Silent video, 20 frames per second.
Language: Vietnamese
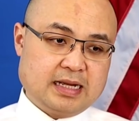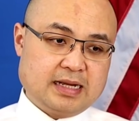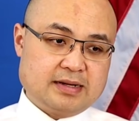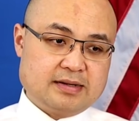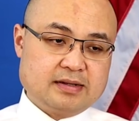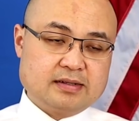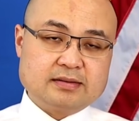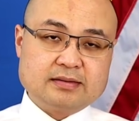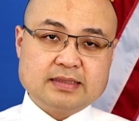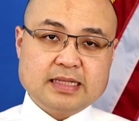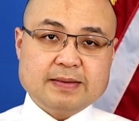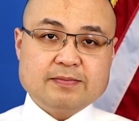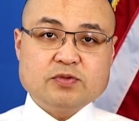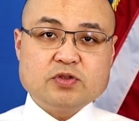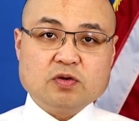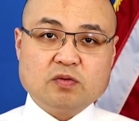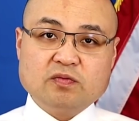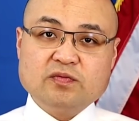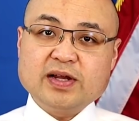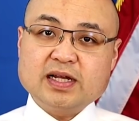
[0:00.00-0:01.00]
uh, được
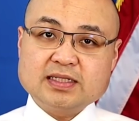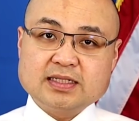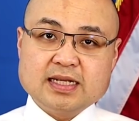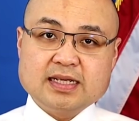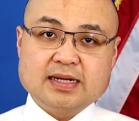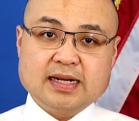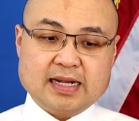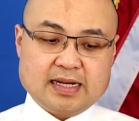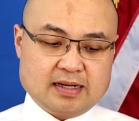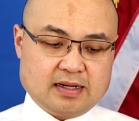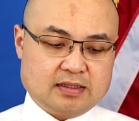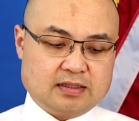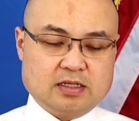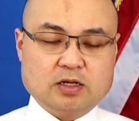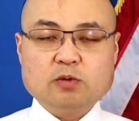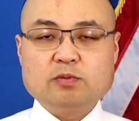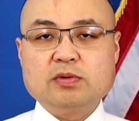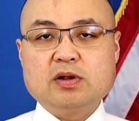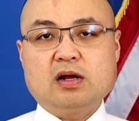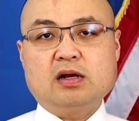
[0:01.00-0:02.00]
tiêm chủng vaccine này đó
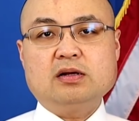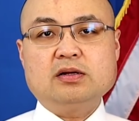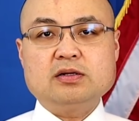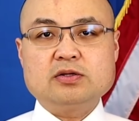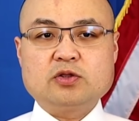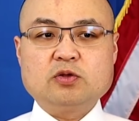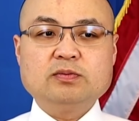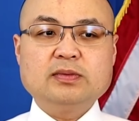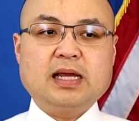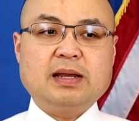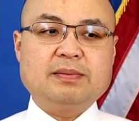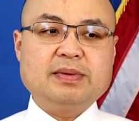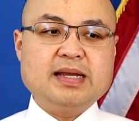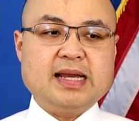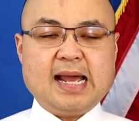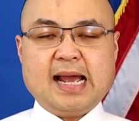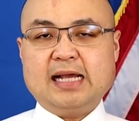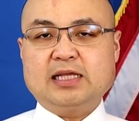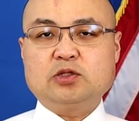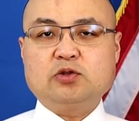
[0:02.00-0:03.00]
thì lúc đó chúng ta
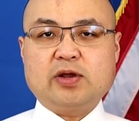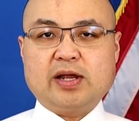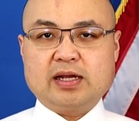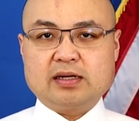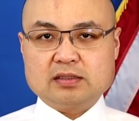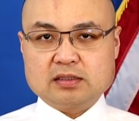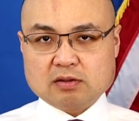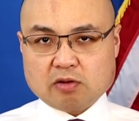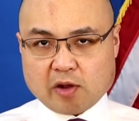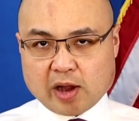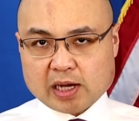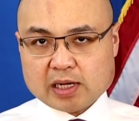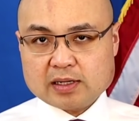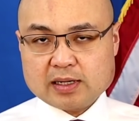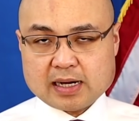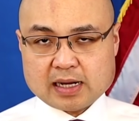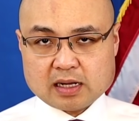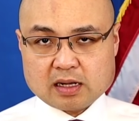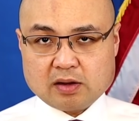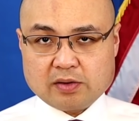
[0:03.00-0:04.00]
mới an toàn
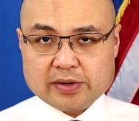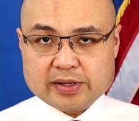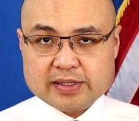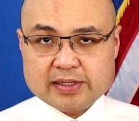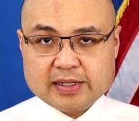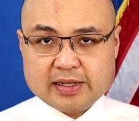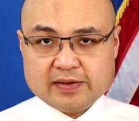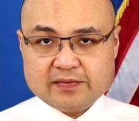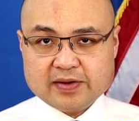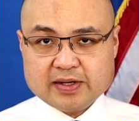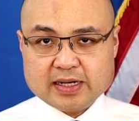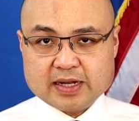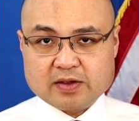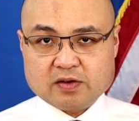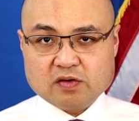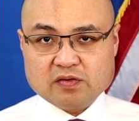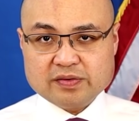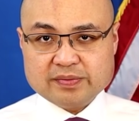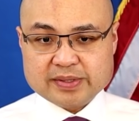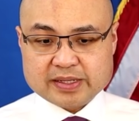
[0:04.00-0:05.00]
thoát ra khỏi cái vấn
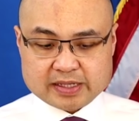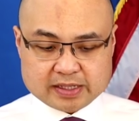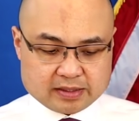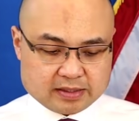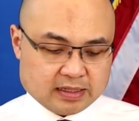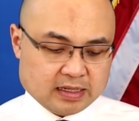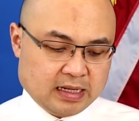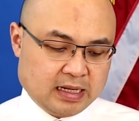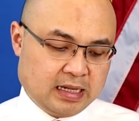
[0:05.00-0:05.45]
đề Covid-19